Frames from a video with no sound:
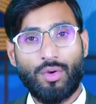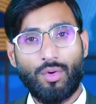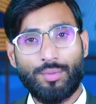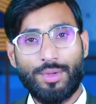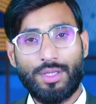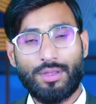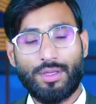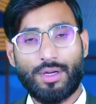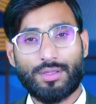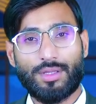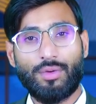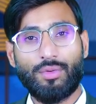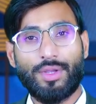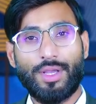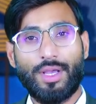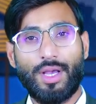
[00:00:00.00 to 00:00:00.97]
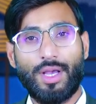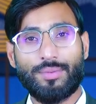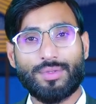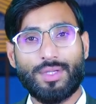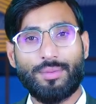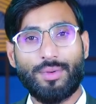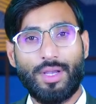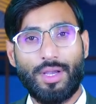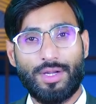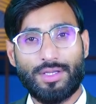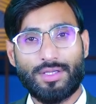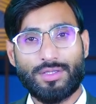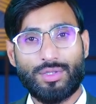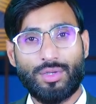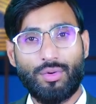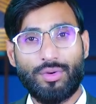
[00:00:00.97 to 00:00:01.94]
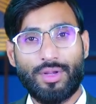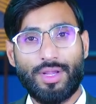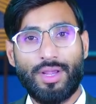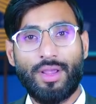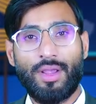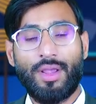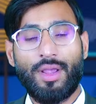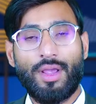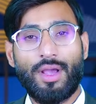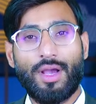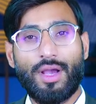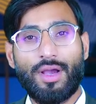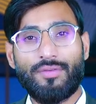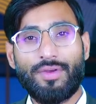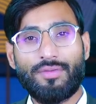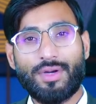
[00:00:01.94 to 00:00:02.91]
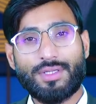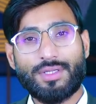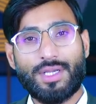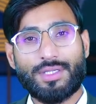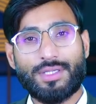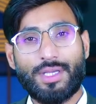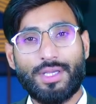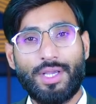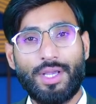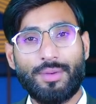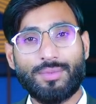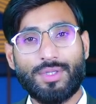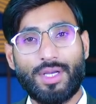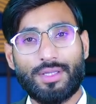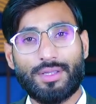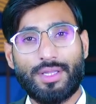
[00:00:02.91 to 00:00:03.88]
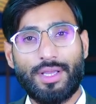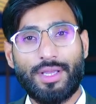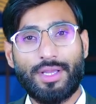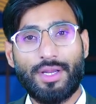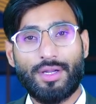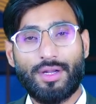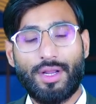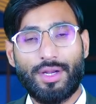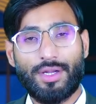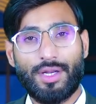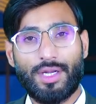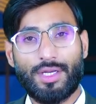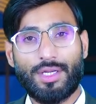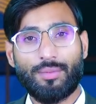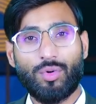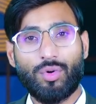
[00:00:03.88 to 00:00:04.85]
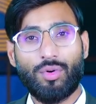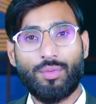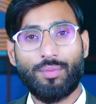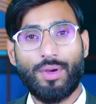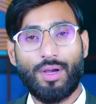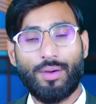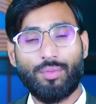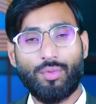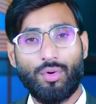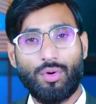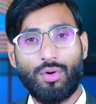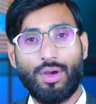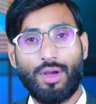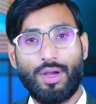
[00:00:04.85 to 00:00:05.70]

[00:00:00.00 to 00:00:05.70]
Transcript: उम्मीद करता हूँ कि आप सब खैरियत से होंगे वीवर जैसा कि आप जानते हैं कि टाइटेनियम ग्रुप आपको